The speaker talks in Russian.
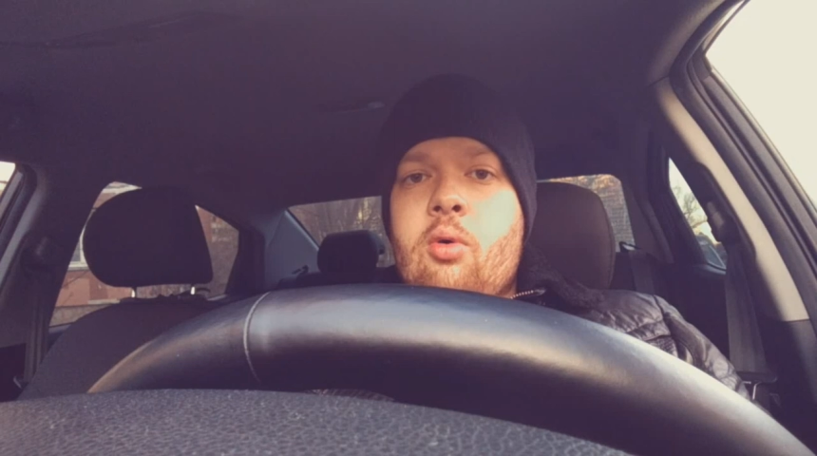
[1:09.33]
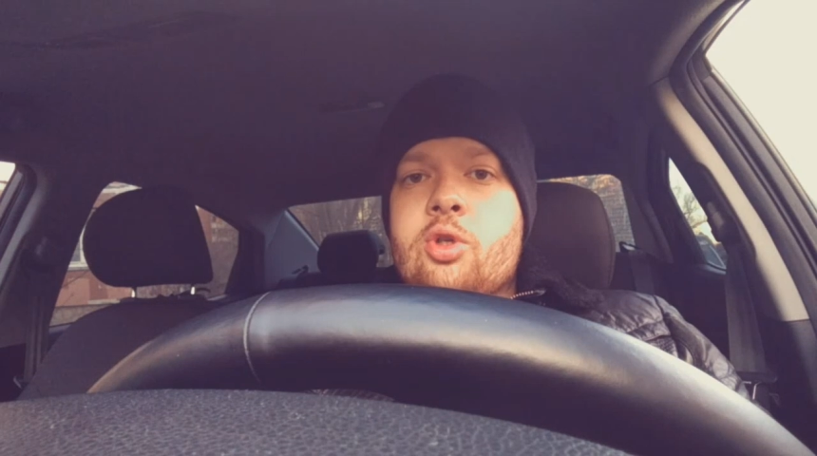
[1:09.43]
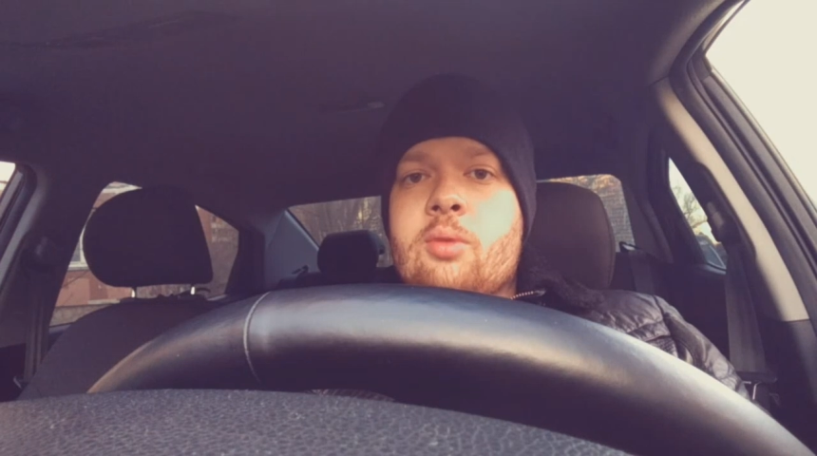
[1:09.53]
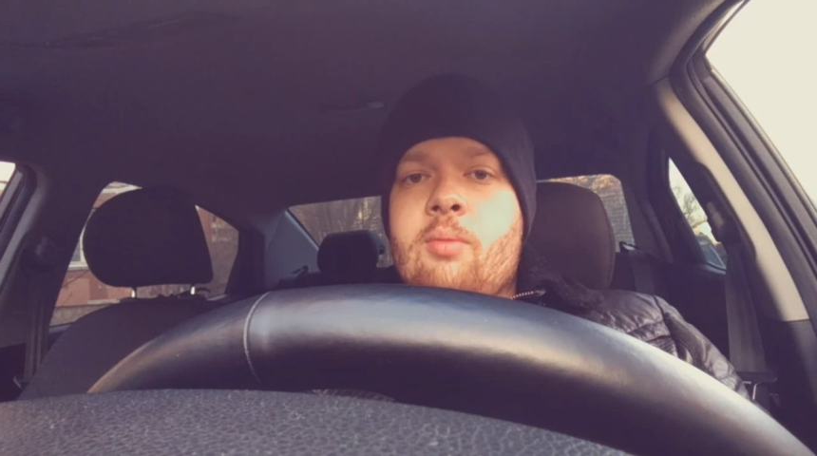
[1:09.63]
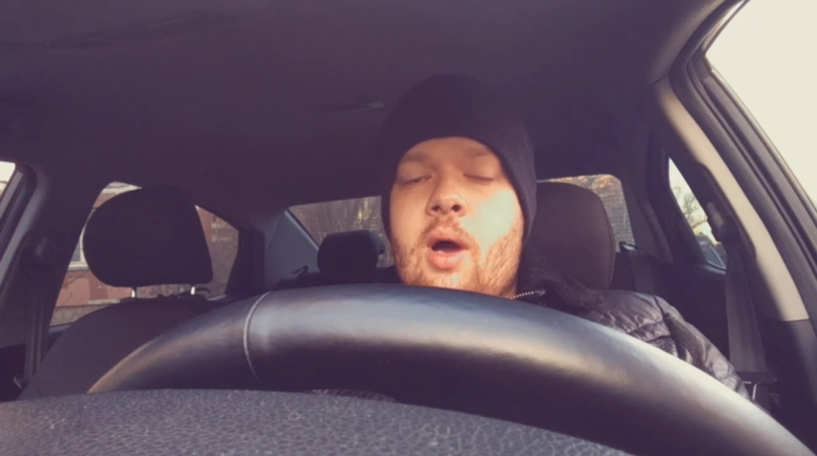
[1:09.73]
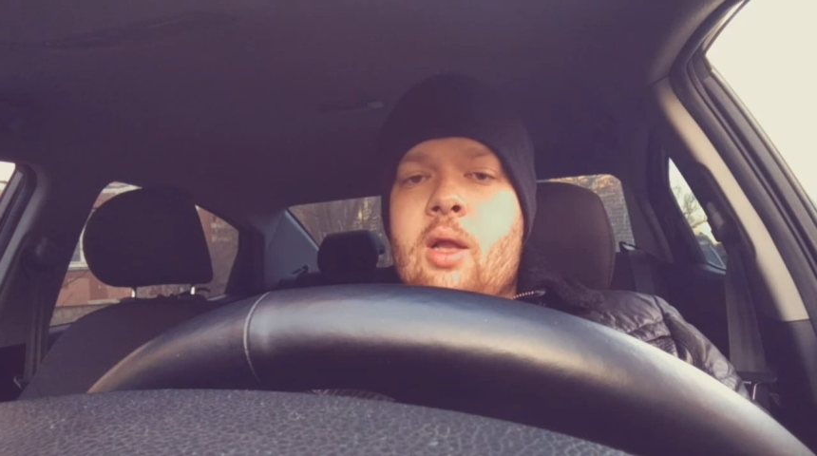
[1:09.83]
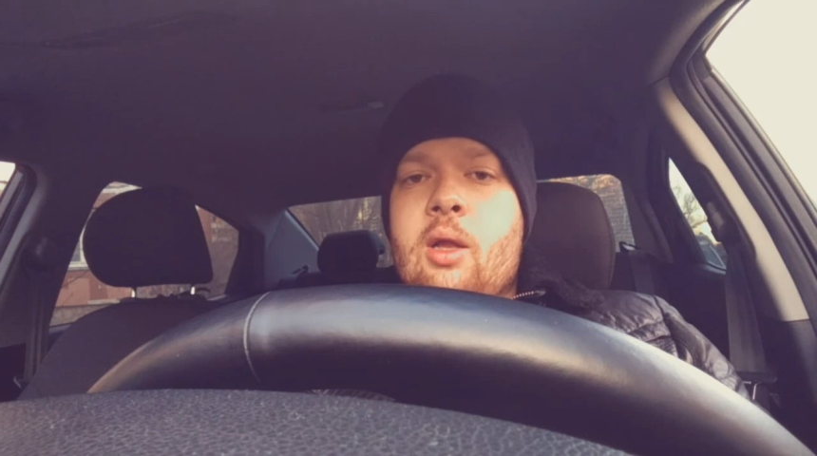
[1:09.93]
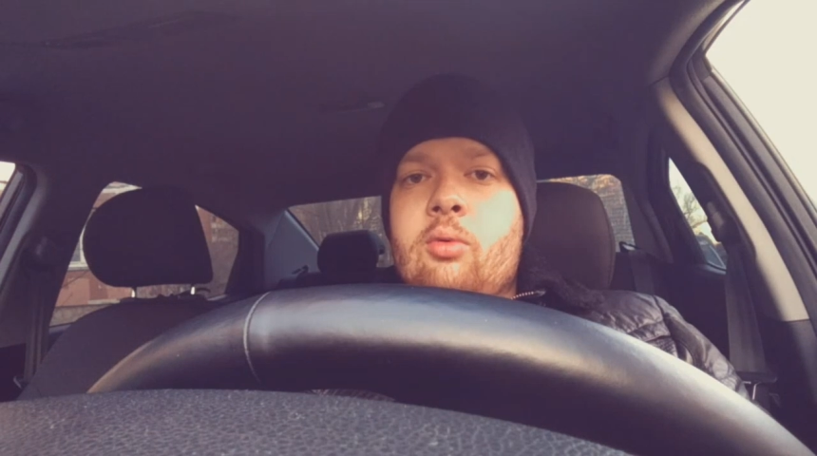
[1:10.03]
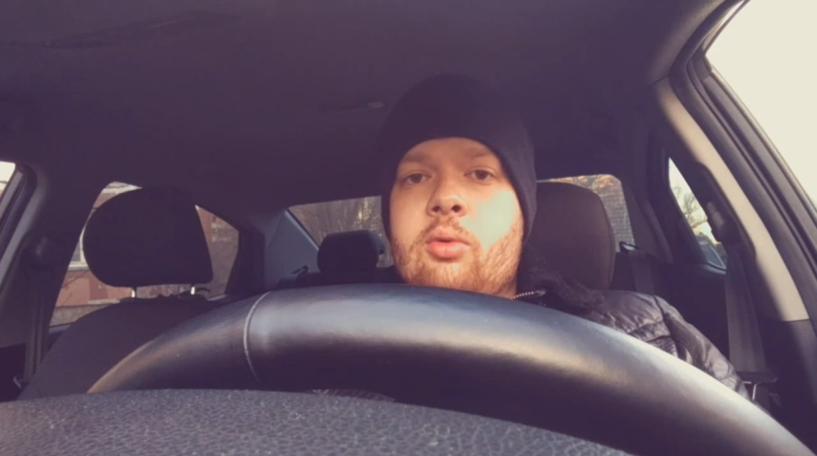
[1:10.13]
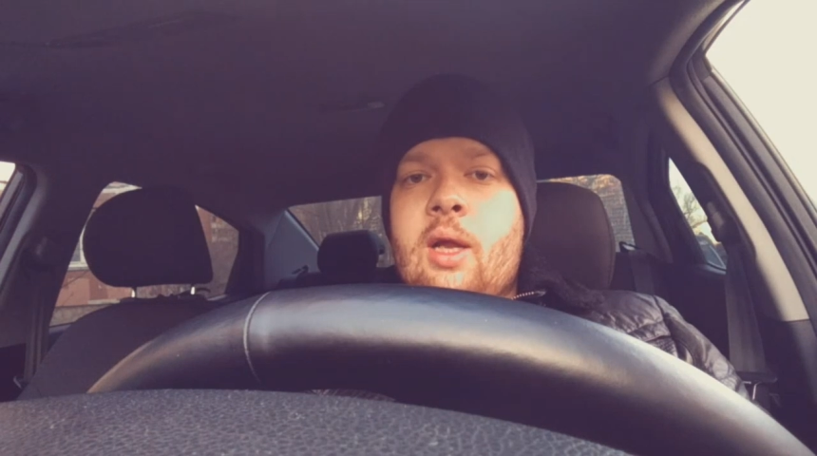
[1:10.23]
очень
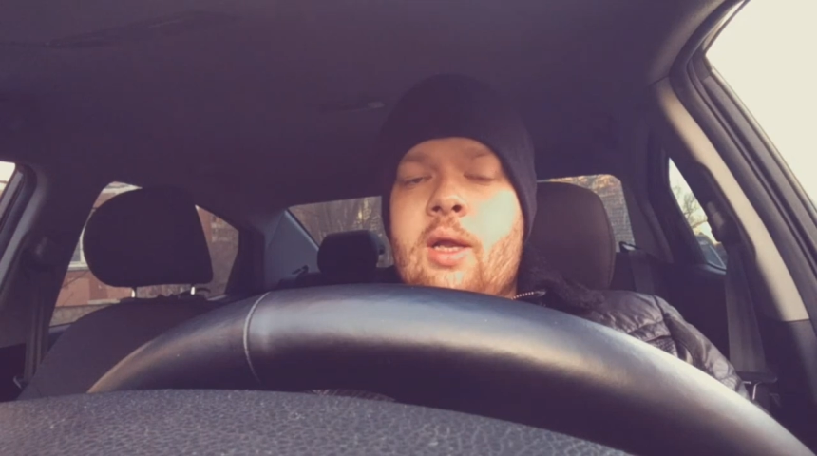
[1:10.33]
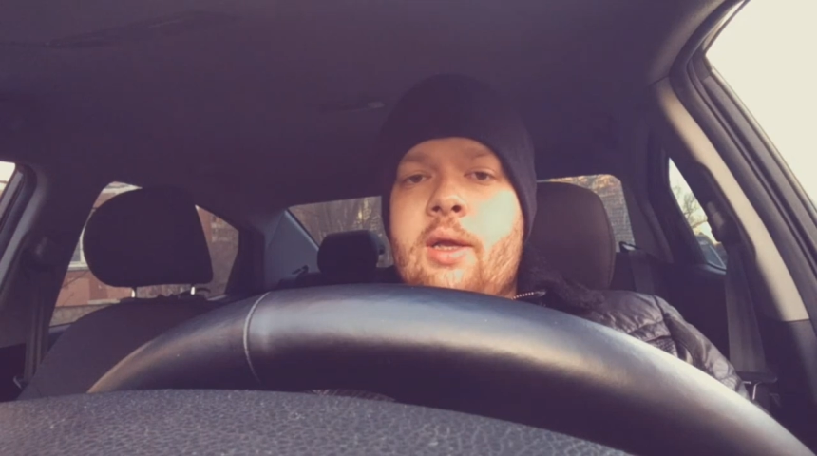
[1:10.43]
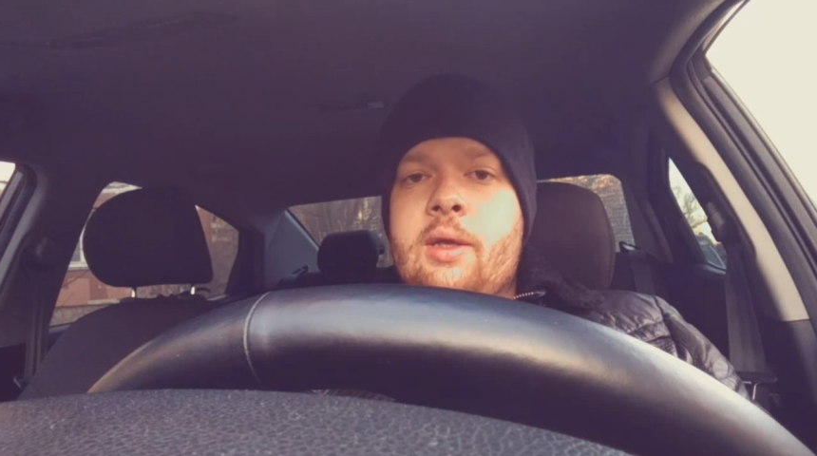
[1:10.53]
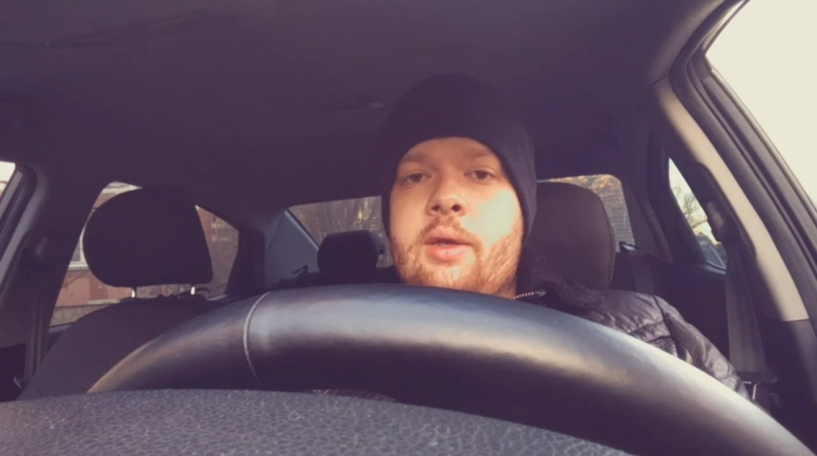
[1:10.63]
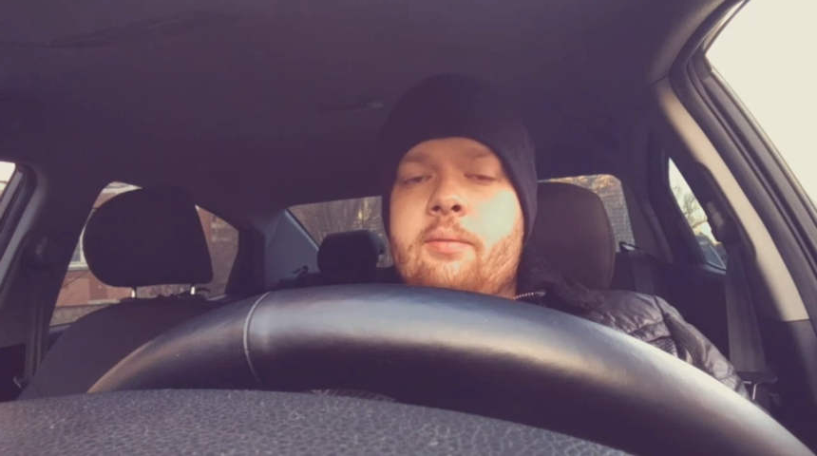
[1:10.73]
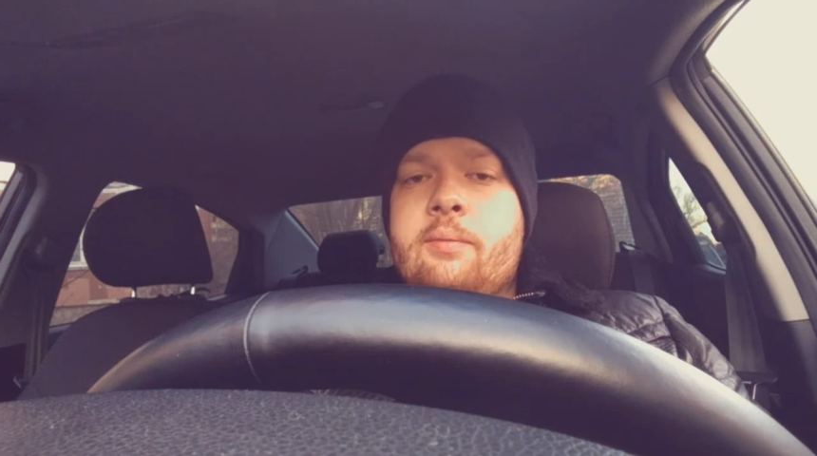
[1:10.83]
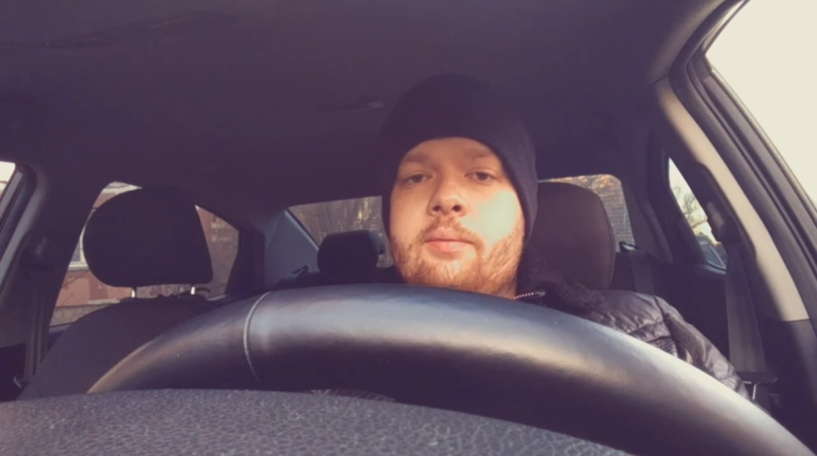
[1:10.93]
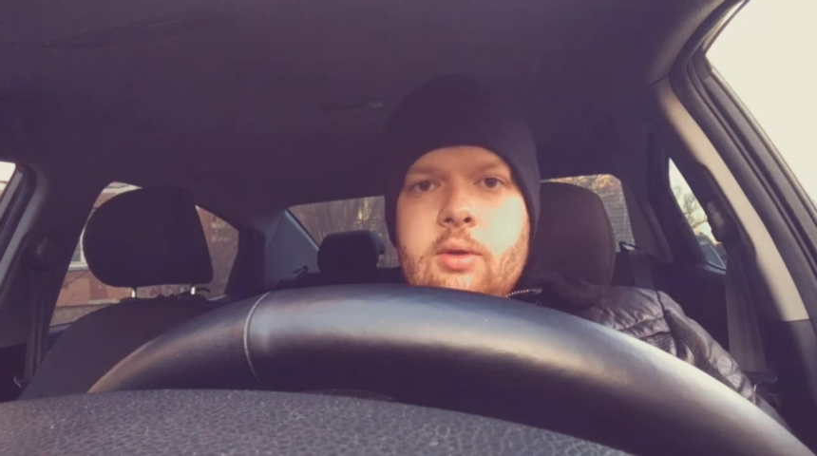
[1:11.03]
мало удалений.